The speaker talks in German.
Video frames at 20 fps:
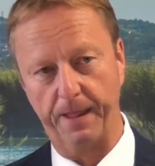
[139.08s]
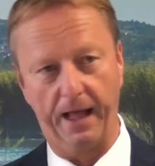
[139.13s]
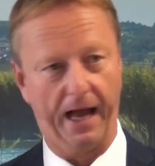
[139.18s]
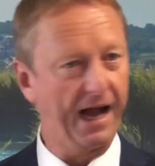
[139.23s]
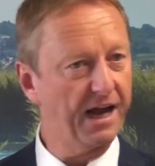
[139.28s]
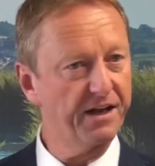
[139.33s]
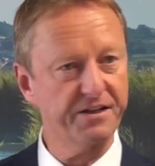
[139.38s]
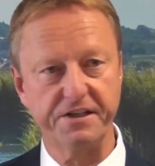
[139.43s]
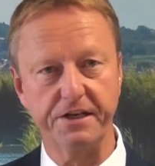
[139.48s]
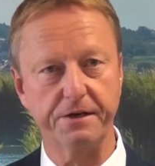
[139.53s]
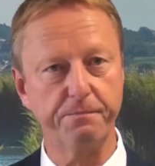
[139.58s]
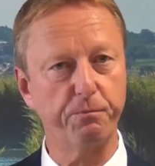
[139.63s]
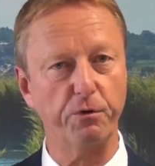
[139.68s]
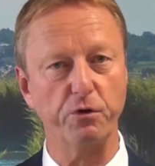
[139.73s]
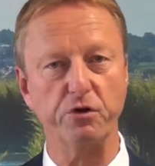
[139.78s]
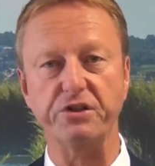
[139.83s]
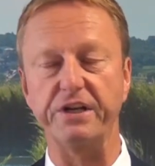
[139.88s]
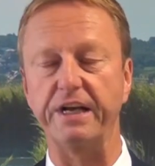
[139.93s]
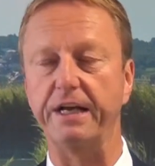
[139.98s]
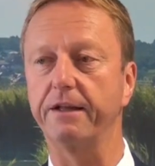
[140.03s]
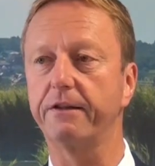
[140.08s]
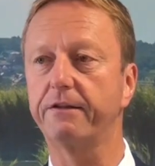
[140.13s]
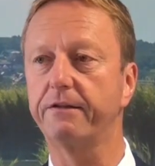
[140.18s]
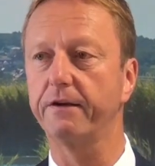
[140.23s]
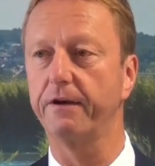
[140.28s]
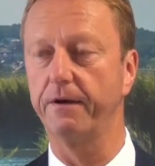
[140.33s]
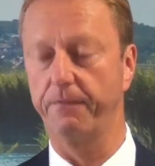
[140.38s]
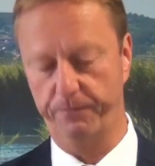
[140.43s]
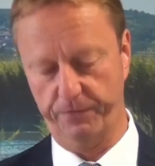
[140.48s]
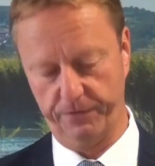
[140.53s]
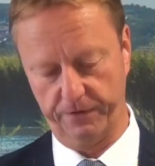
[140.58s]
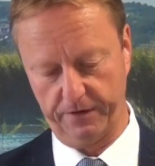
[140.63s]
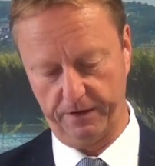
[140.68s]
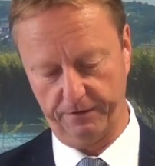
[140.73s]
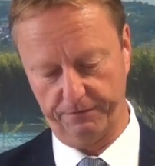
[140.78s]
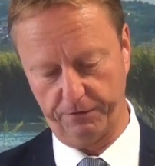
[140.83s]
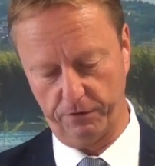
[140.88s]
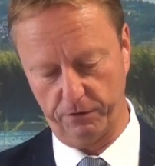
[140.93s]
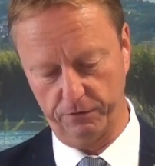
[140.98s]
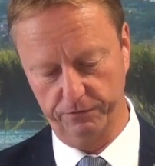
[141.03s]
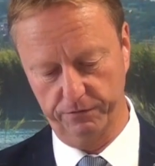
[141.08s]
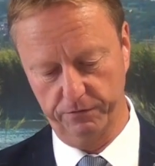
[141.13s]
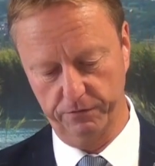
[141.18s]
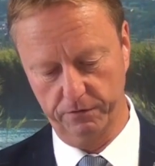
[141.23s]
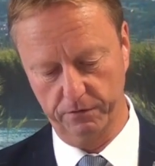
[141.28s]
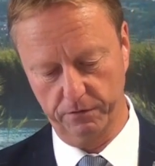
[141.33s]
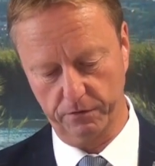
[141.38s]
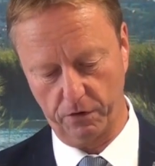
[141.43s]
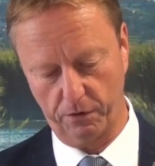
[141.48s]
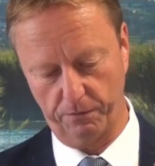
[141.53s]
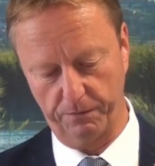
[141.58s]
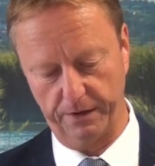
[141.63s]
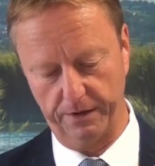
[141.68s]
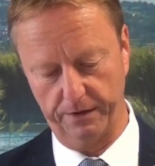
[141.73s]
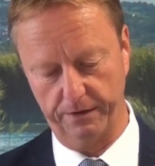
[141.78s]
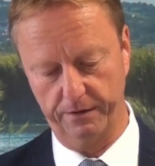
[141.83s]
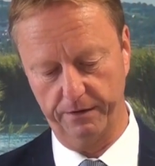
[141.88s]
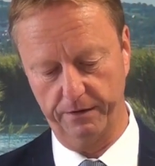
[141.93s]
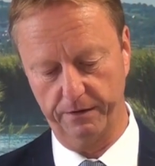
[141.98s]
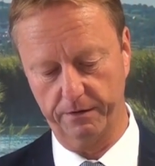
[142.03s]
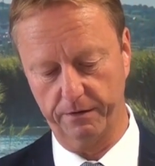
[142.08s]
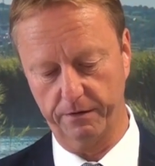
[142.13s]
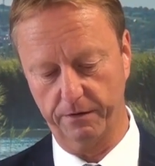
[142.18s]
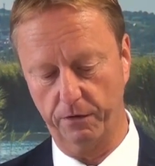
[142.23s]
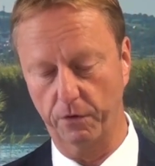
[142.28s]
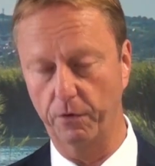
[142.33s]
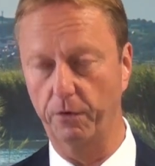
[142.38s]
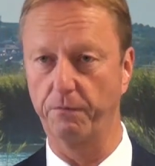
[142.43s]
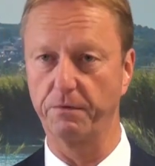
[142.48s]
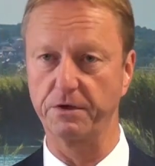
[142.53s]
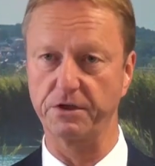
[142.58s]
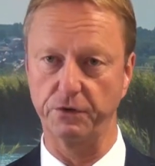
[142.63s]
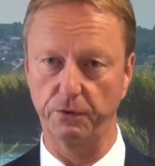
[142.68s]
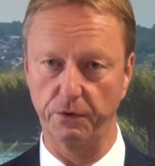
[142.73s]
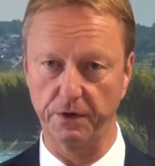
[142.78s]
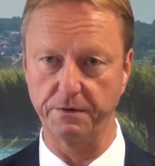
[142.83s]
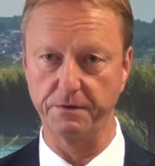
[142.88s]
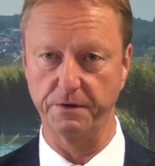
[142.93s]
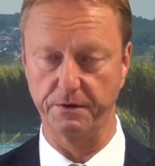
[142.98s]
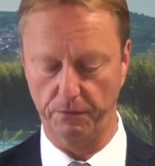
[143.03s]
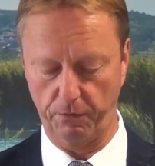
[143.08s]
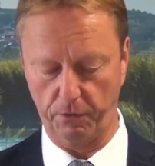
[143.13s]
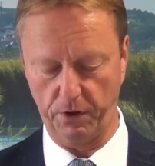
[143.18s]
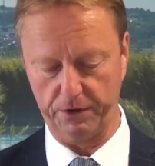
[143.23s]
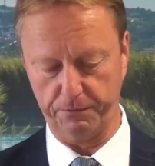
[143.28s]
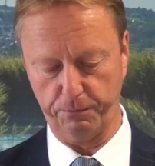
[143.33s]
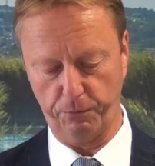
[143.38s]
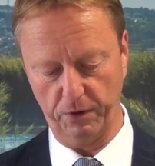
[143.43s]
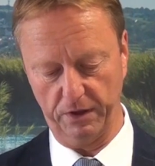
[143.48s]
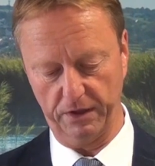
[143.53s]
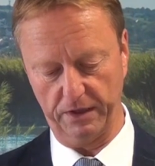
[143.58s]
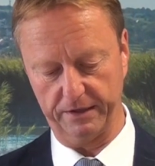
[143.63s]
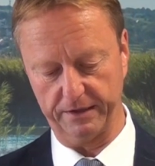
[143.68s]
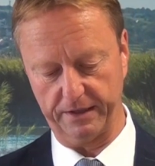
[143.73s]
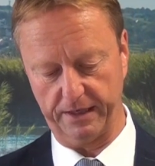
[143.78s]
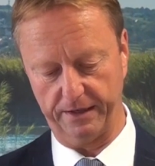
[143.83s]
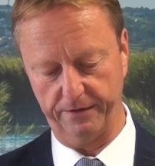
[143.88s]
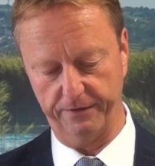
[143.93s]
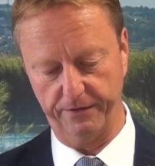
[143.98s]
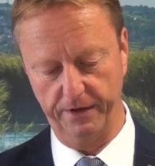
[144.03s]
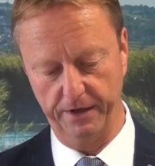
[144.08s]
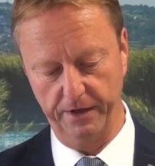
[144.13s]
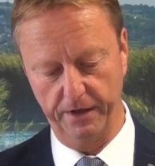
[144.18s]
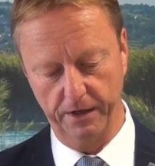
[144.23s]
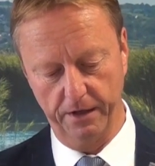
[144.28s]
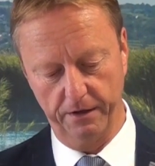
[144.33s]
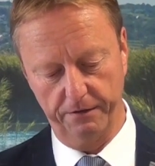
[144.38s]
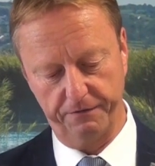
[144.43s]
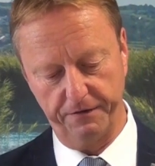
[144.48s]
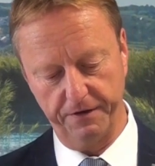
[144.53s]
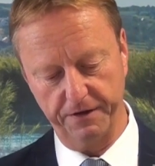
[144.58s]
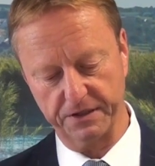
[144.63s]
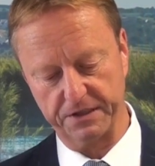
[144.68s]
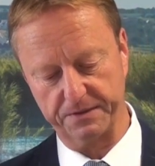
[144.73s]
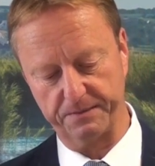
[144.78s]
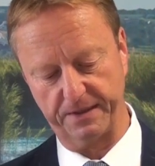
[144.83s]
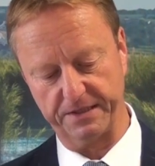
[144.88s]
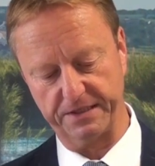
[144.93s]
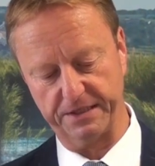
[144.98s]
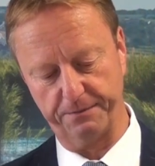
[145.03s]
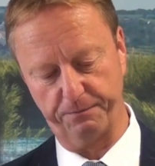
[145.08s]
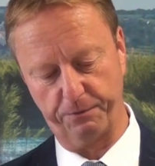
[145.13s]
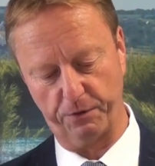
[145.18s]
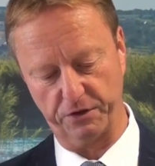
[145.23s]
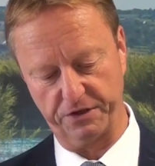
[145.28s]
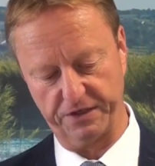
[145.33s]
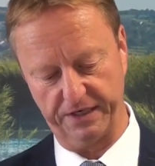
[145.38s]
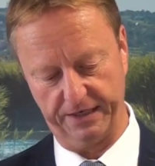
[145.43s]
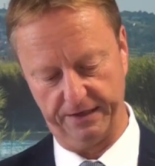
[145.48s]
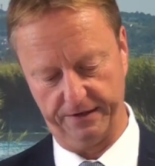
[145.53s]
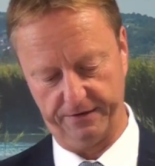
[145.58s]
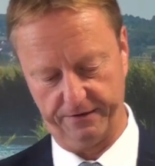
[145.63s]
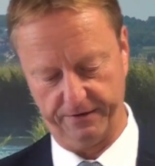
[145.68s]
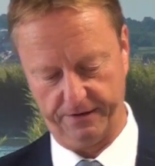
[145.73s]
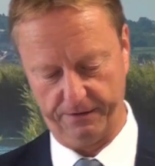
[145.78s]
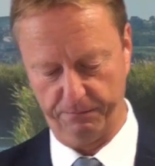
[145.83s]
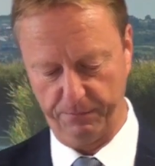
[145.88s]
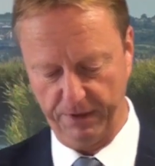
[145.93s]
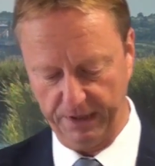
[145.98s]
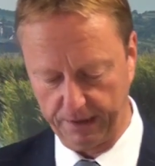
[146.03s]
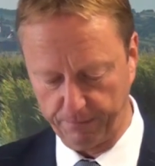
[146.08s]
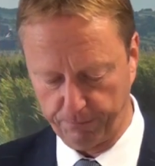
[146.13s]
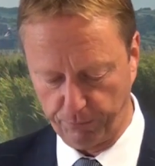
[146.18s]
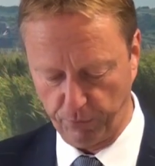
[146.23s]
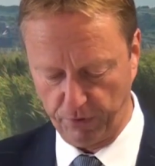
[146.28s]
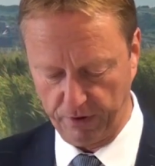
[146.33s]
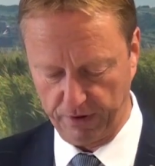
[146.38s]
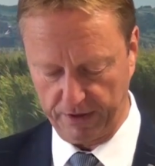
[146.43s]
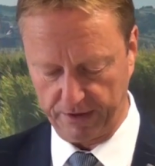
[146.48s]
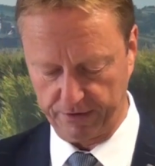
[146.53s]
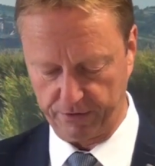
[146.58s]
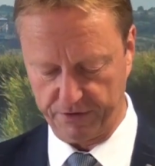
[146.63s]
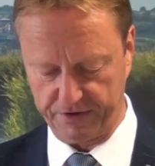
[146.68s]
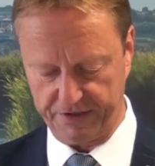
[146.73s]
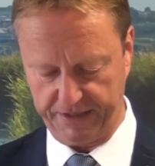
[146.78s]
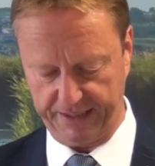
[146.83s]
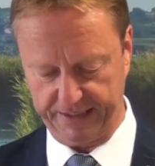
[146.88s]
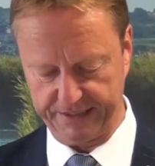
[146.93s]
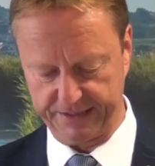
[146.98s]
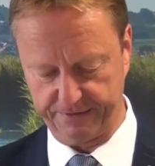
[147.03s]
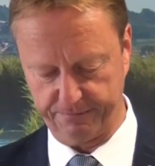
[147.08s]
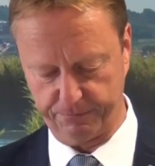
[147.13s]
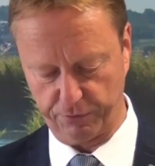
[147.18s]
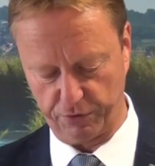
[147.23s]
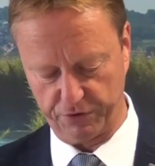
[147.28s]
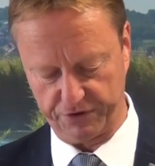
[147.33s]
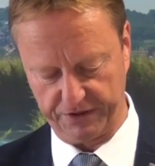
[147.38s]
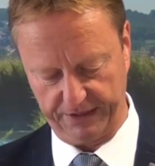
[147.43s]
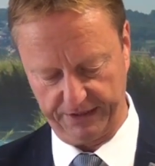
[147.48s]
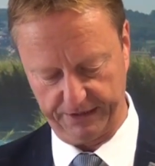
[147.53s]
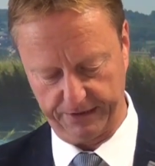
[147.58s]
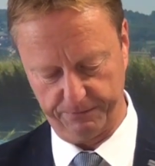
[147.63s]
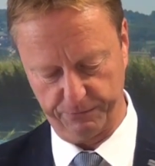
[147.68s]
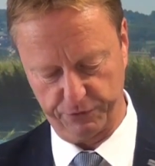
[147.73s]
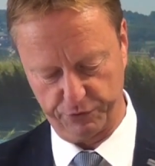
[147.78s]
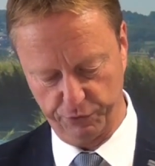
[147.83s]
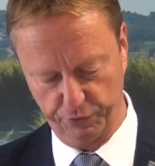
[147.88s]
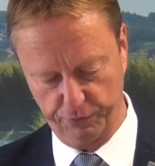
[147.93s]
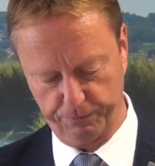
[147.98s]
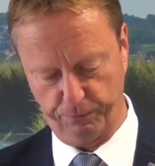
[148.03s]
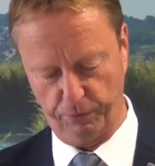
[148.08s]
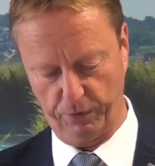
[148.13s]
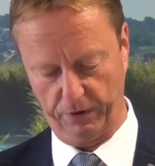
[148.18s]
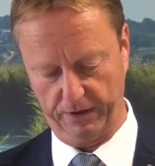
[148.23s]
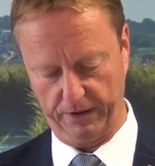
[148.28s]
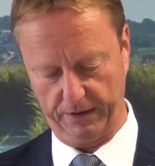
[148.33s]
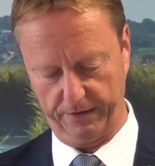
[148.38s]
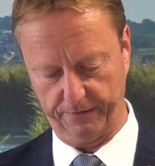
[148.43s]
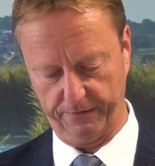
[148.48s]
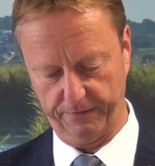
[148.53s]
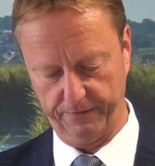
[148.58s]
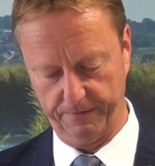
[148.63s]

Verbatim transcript: 80 Prozent davon kommen übers, im Nordburgenland an, 24 Prozent im Mittelburgenland und 16 Prozent im Südburgenland.